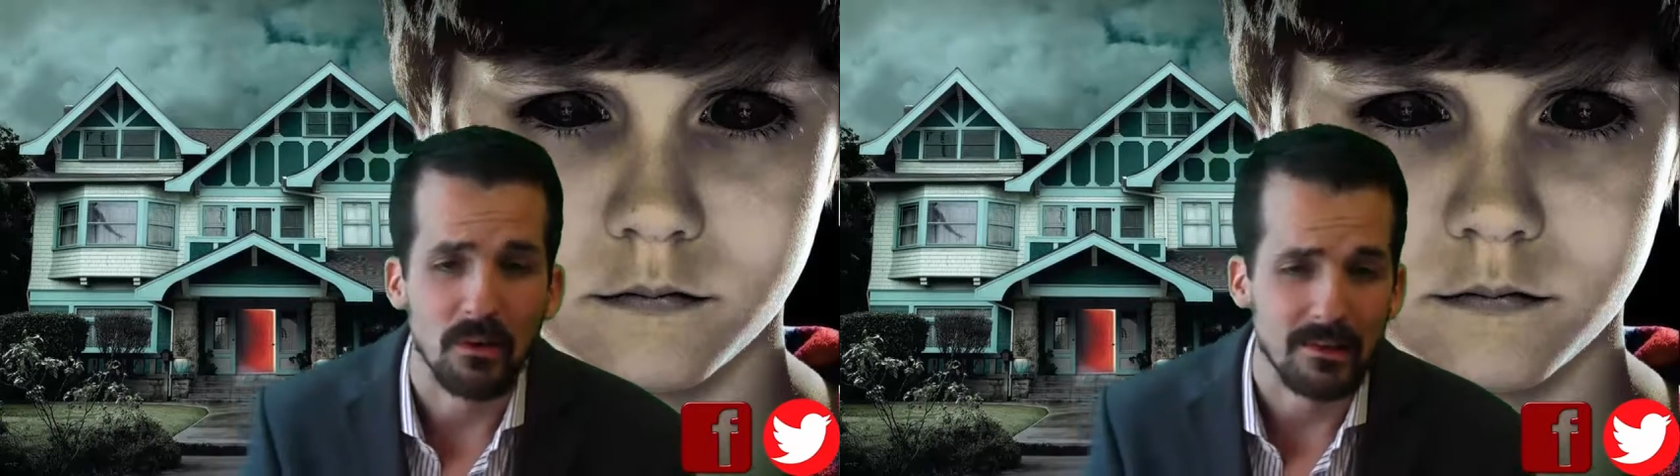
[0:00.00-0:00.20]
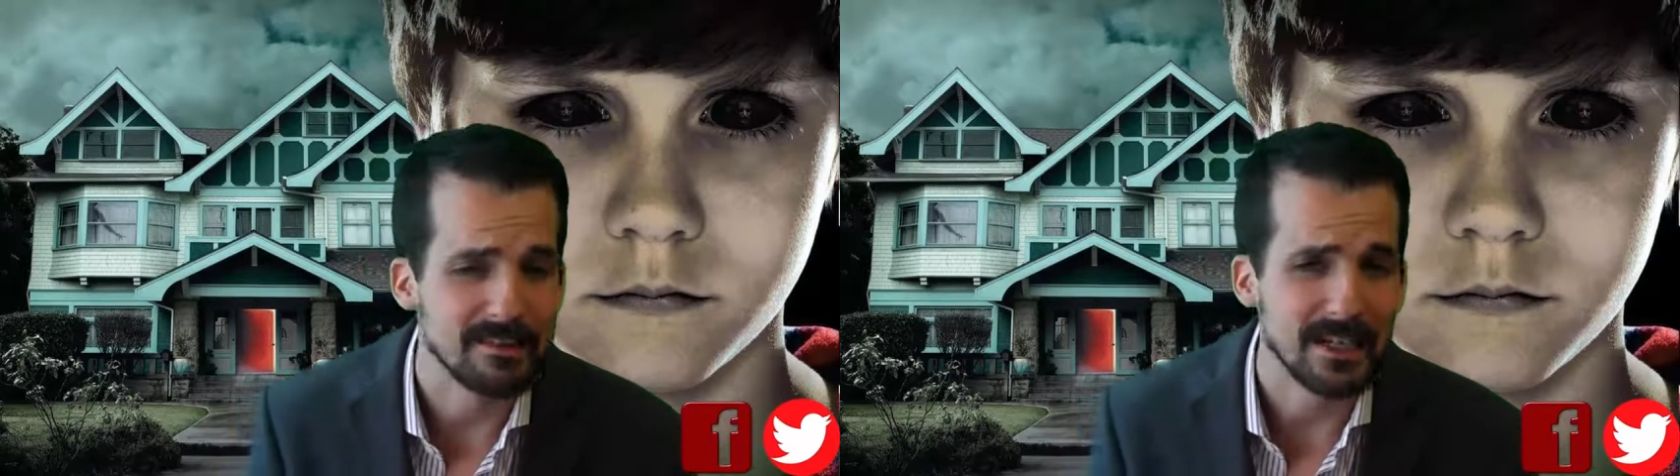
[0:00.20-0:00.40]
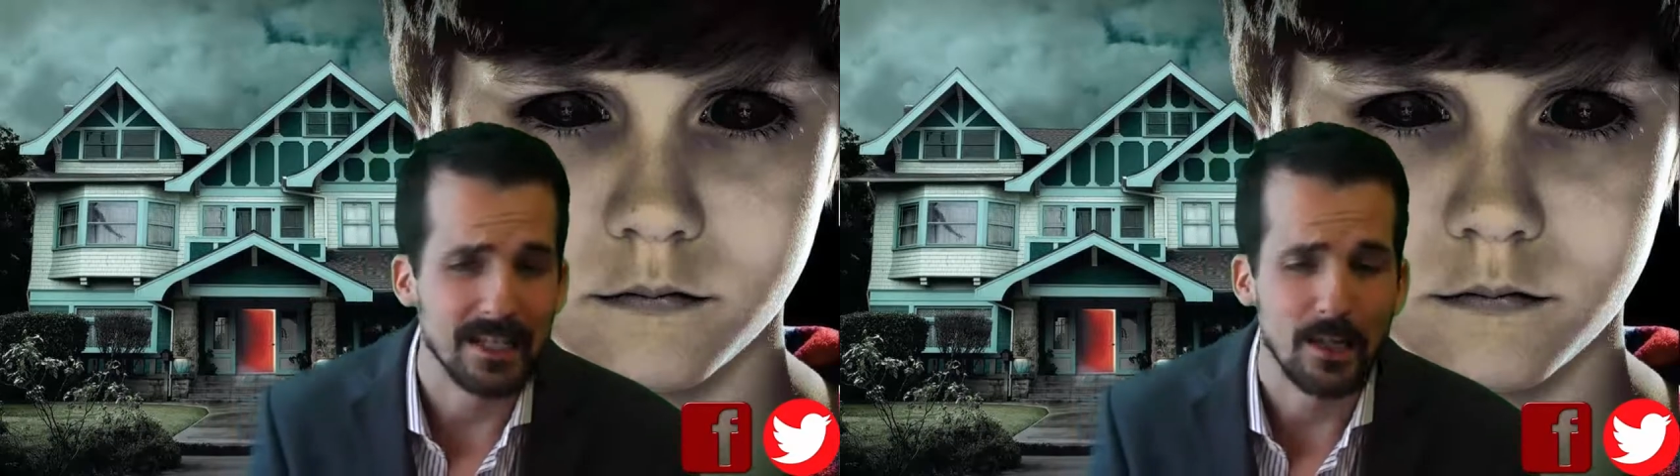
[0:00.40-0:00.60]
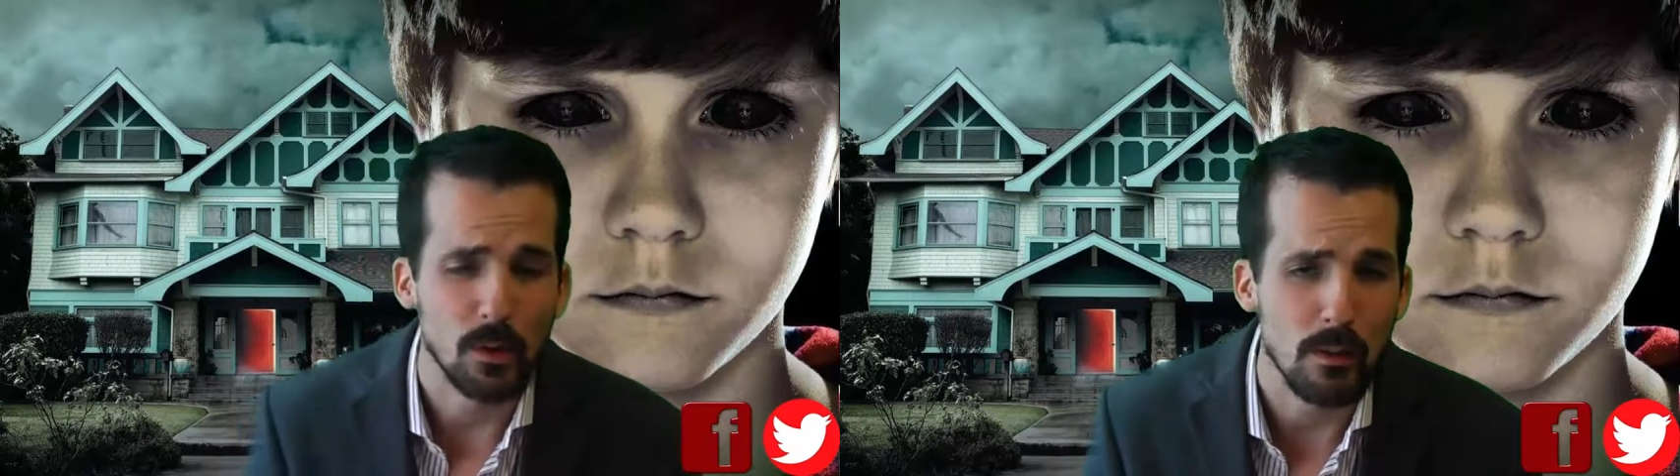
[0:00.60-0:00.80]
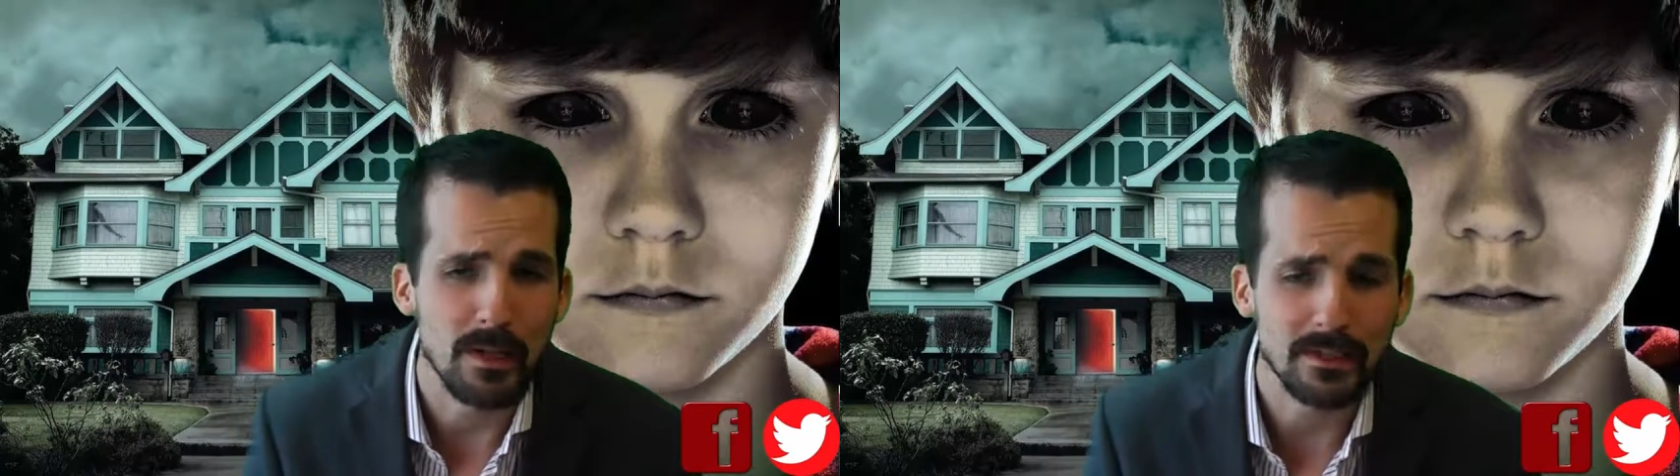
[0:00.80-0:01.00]
en este canal,
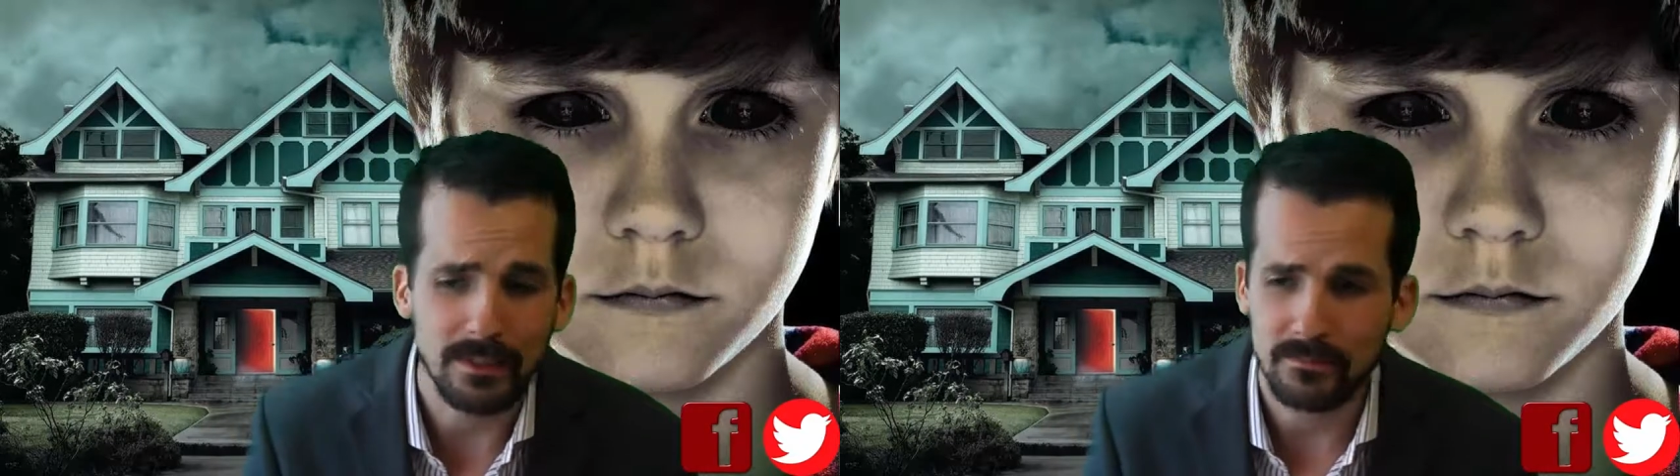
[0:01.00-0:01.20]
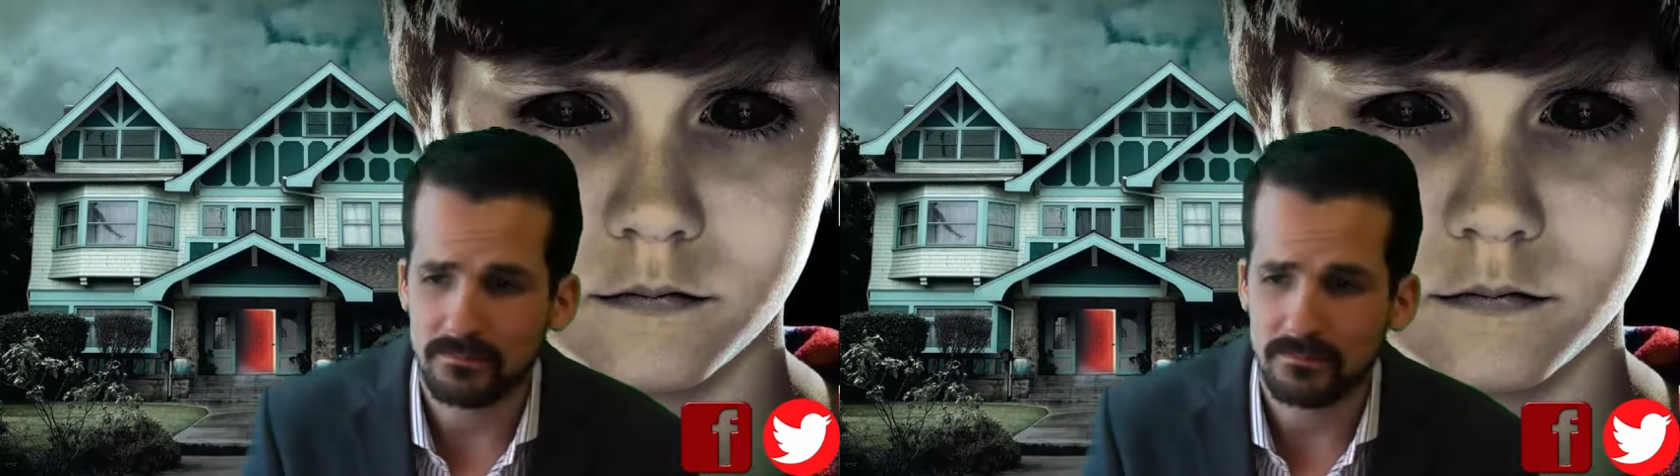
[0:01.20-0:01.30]
obviamente.